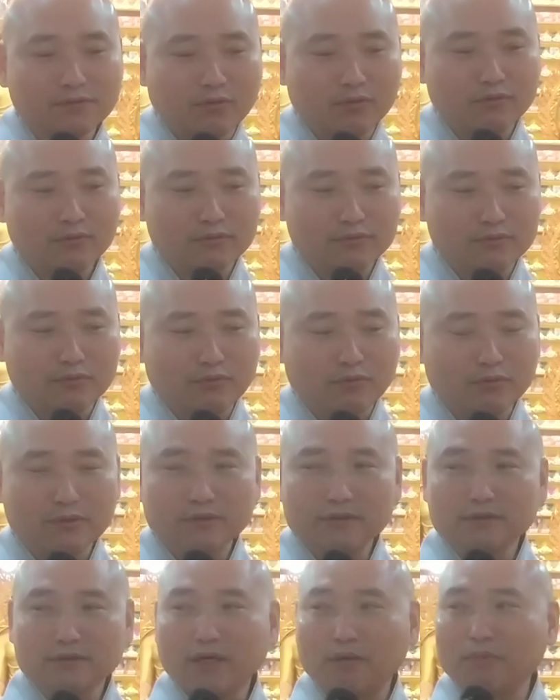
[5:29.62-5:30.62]
그거를,
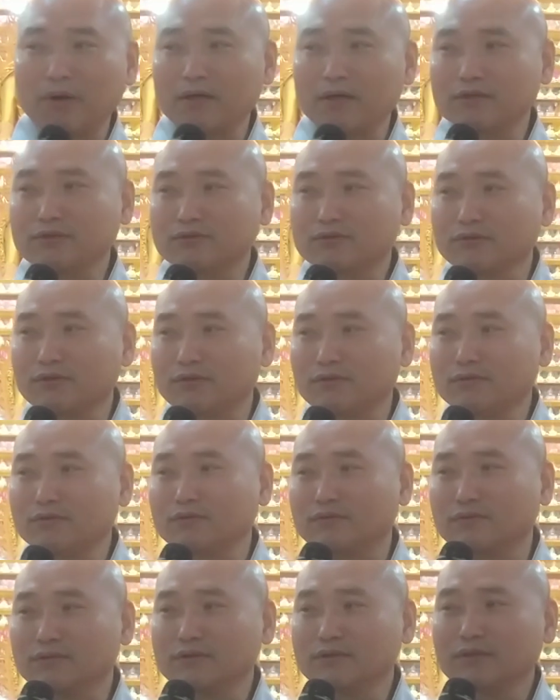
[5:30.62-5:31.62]
고기를
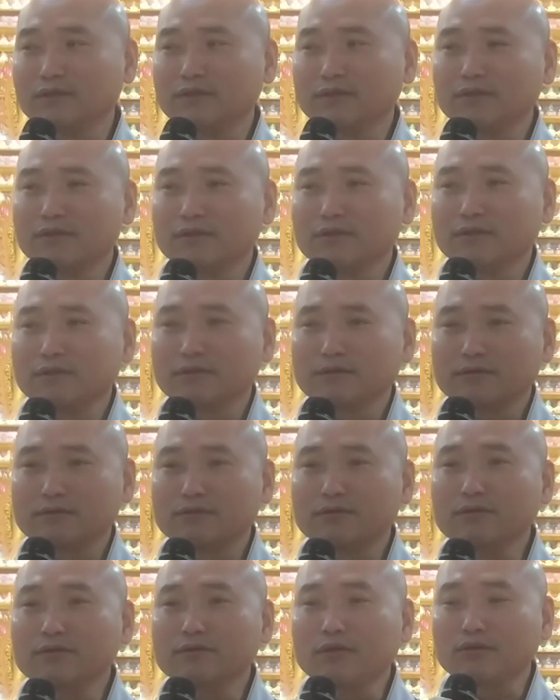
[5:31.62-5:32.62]
잡았겠어요.
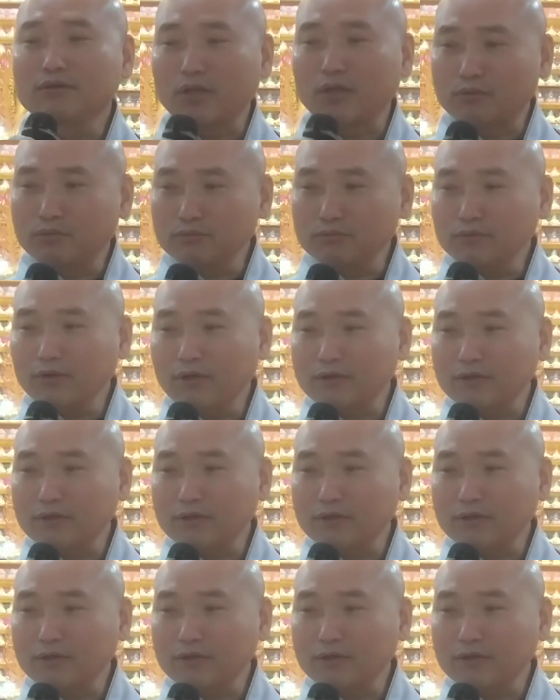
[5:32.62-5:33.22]
그런데 대통령